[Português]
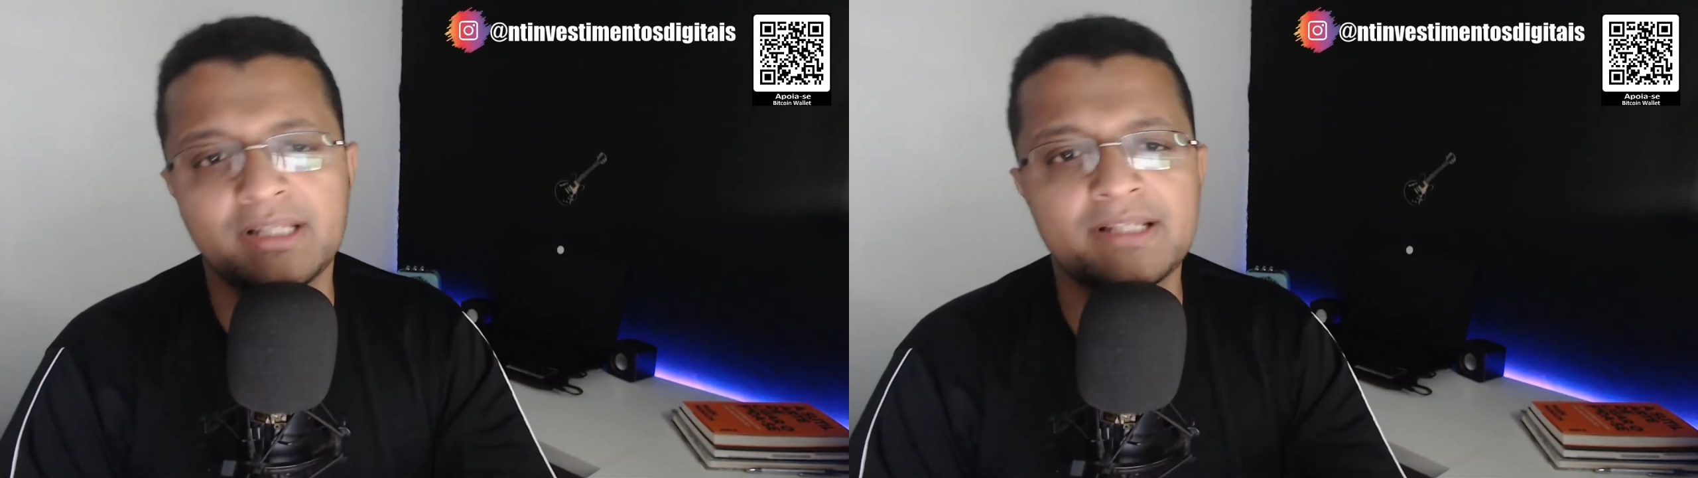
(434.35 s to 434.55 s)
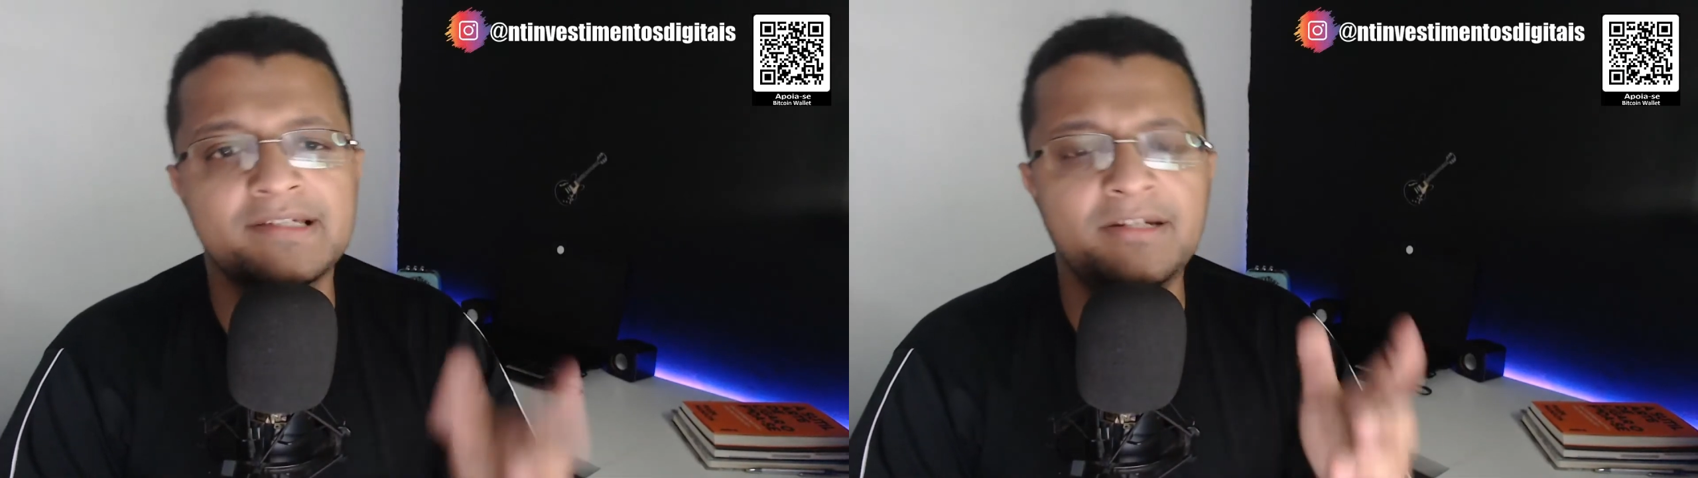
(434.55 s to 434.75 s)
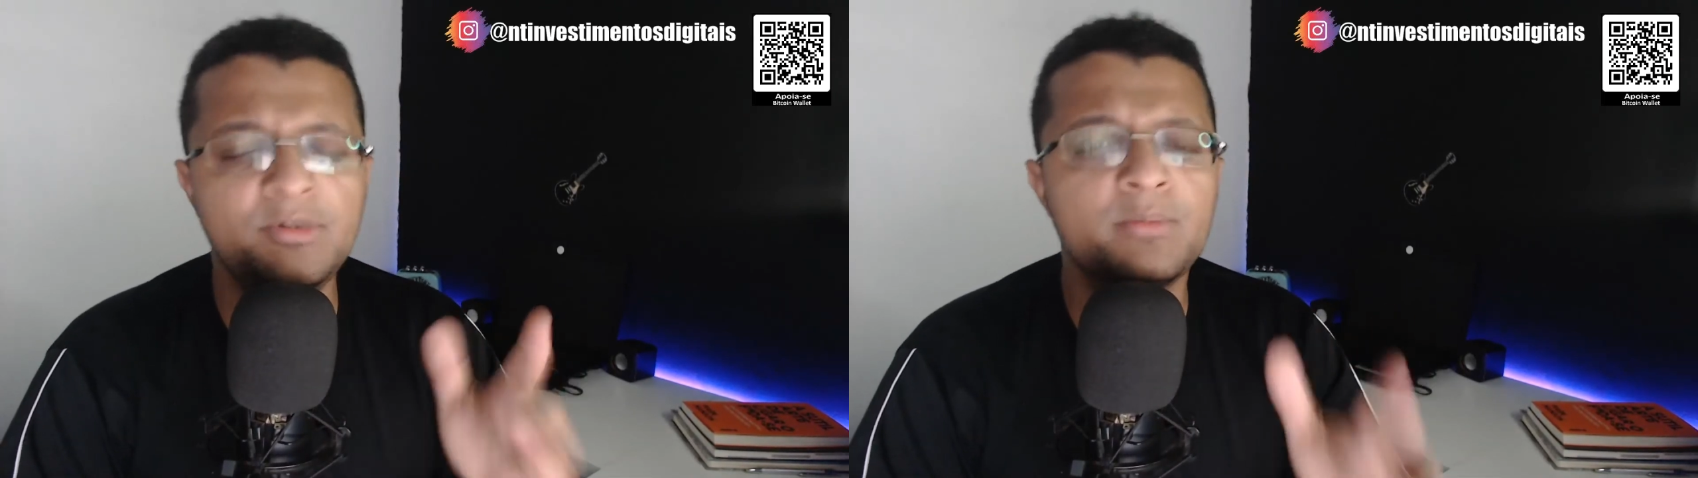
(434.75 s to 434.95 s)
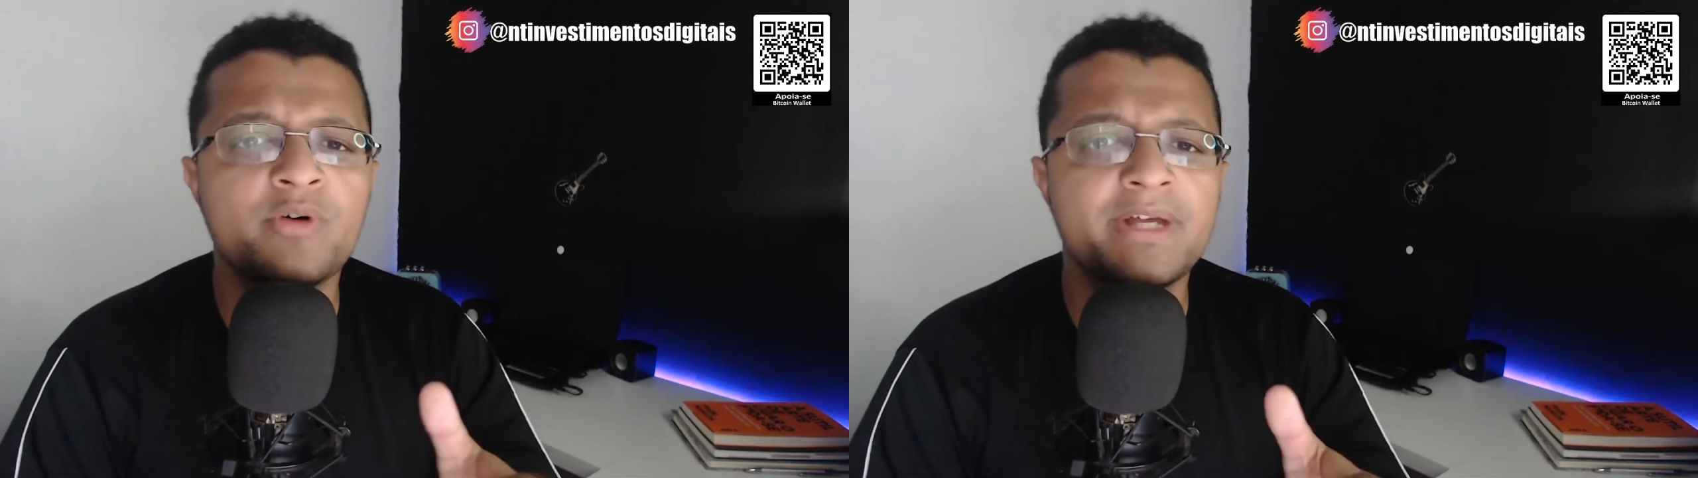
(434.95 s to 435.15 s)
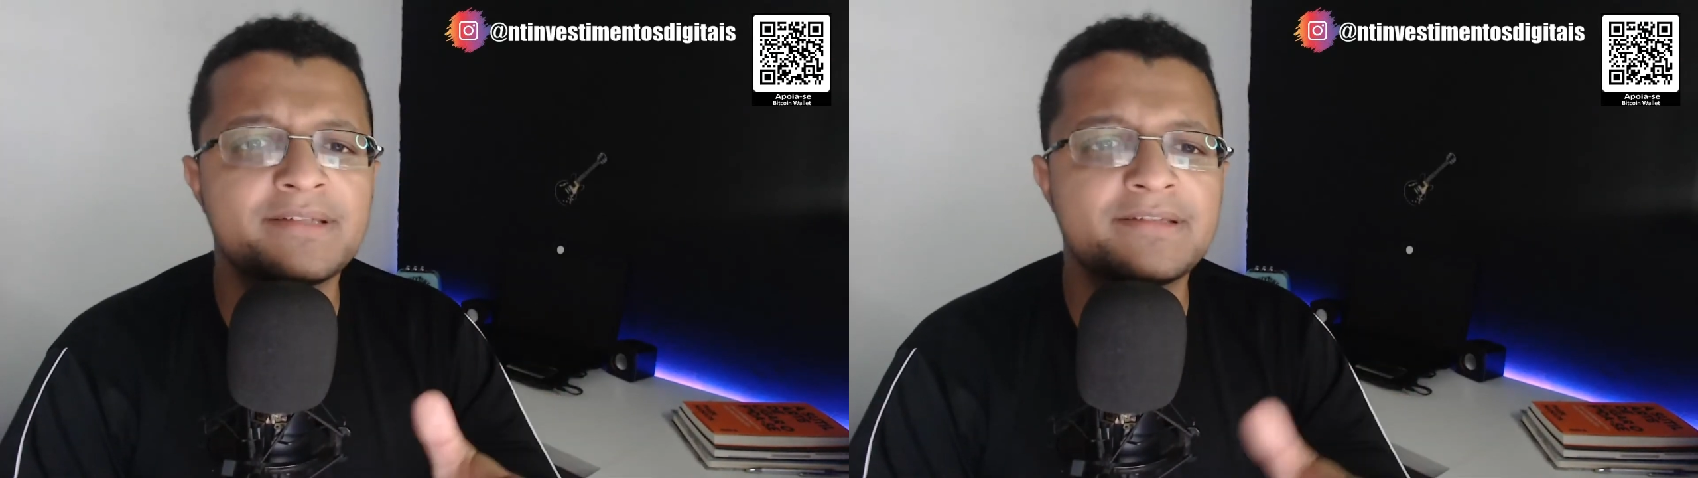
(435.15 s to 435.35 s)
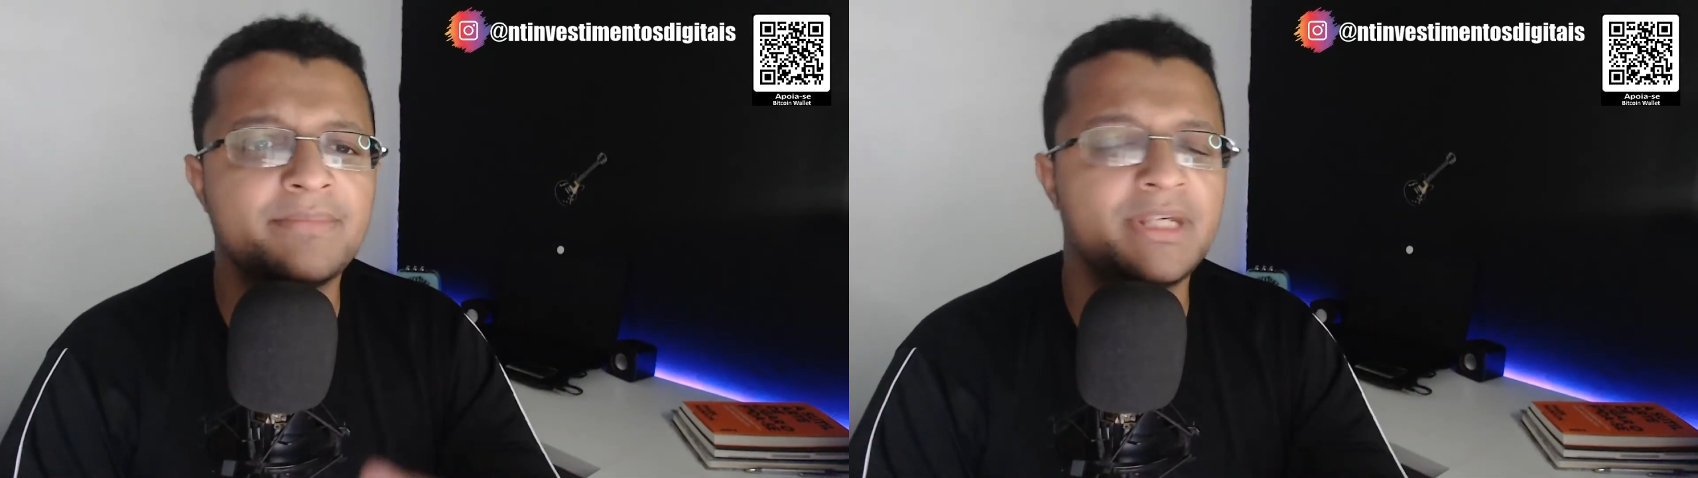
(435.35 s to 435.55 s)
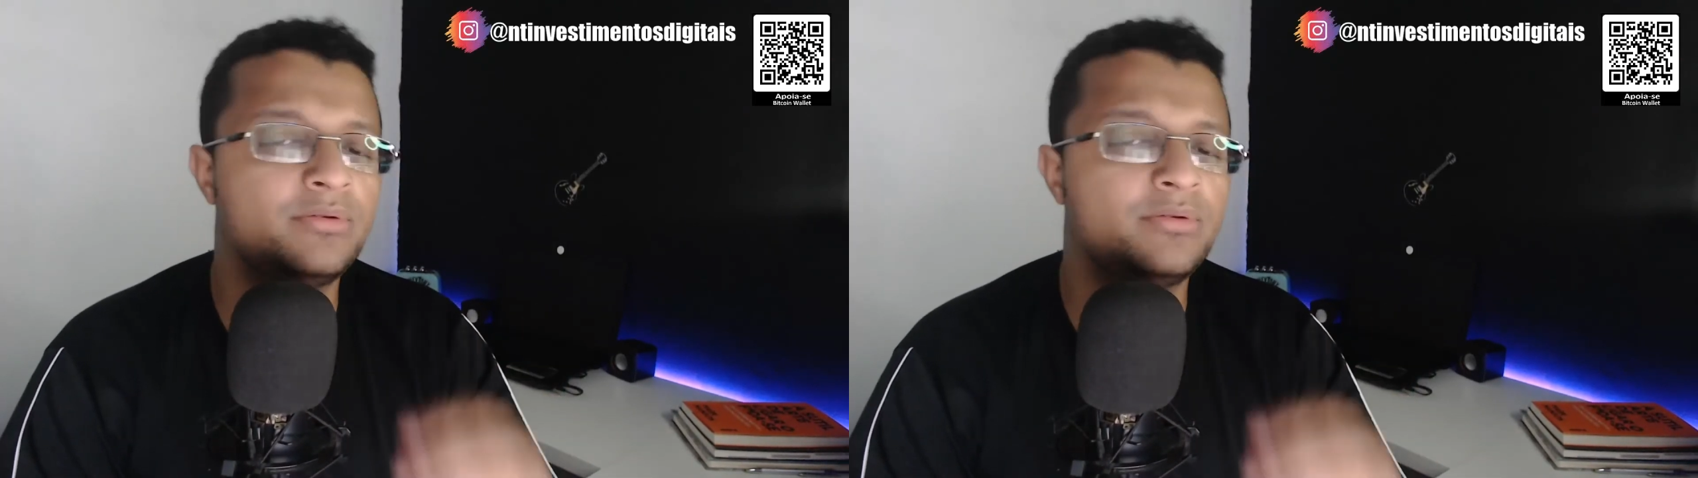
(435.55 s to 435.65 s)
das criptomoedas também.